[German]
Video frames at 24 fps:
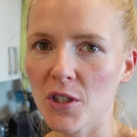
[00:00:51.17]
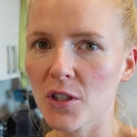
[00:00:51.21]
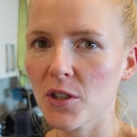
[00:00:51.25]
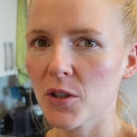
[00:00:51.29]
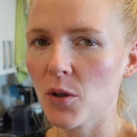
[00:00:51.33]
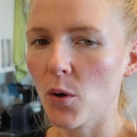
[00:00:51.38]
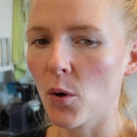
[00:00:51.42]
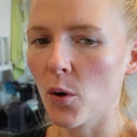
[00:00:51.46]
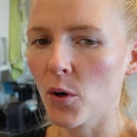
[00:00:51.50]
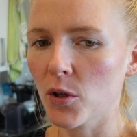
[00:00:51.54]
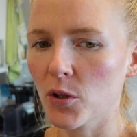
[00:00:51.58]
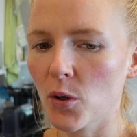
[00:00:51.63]

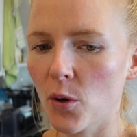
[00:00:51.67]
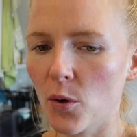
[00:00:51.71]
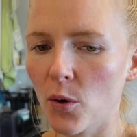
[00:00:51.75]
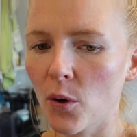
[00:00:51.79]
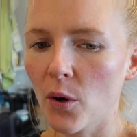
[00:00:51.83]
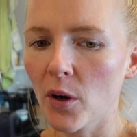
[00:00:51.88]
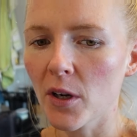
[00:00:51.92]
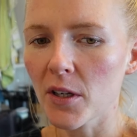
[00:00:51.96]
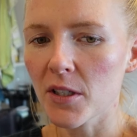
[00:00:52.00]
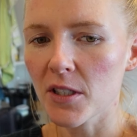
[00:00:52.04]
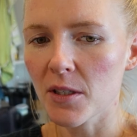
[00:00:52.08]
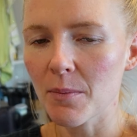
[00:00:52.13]
ich euch
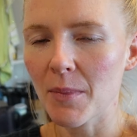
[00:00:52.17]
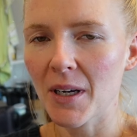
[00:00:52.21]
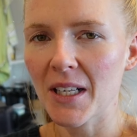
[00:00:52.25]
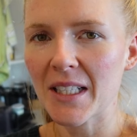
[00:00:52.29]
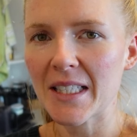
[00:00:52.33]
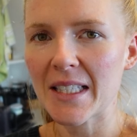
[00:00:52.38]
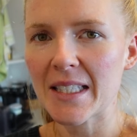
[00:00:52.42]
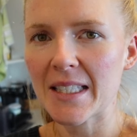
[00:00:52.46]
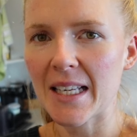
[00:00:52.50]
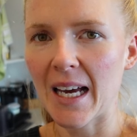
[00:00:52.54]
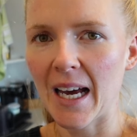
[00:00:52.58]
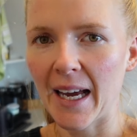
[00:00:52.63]
heute mal
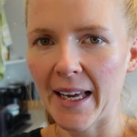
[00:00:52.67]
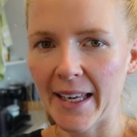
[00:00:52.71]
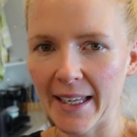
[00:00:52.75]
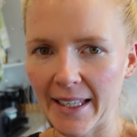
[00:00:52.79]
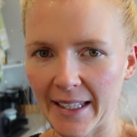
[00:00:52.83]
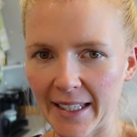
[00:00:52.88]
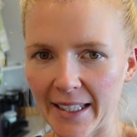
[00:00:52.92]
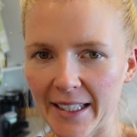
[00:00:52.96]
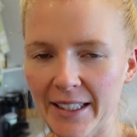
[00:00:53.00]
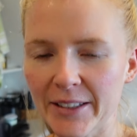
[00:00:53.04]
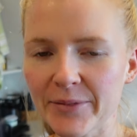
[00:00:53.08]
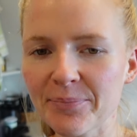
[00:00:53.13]

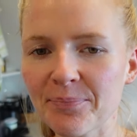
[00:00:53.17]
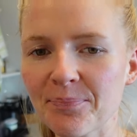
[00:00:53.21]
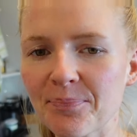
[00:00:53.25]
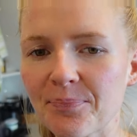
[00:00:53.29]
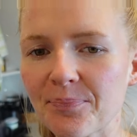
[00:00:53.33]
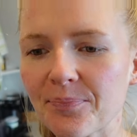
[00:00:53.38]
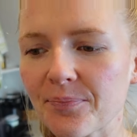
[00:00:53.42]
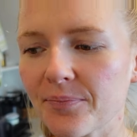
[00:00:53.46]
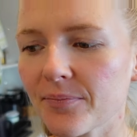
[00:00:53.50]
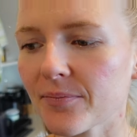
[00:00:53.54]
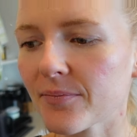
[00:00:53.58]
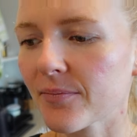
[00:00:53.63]
zeigen,
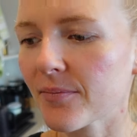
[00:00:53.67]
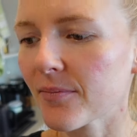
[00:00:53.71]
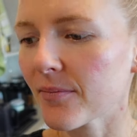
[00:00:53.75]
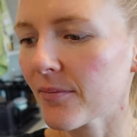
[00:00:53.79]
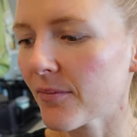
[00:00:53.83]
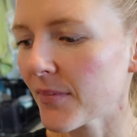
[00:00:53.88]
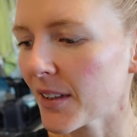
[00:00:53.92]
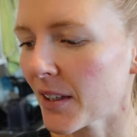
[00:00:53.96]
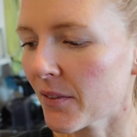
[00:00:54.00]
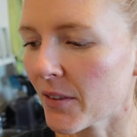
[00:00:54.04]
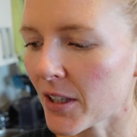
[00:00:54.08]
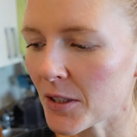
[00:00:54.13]

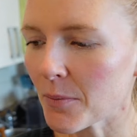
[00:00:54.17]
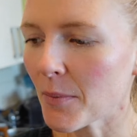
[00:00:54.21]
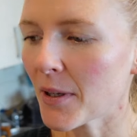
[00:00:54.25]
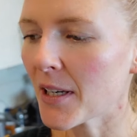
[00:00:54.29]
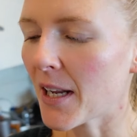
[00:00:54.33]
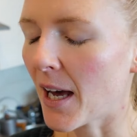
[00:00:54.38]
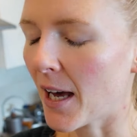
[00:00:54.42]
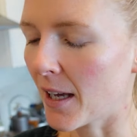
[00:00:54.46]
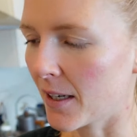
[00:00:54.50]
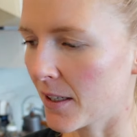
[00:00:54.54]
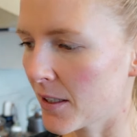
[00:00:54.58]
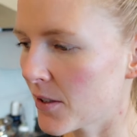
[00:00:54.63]
was man
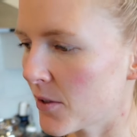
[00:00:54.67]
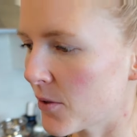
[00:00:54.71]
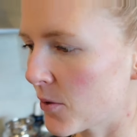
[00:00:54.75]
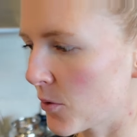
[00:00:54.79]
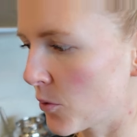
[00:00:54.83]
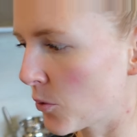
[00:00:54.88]
alles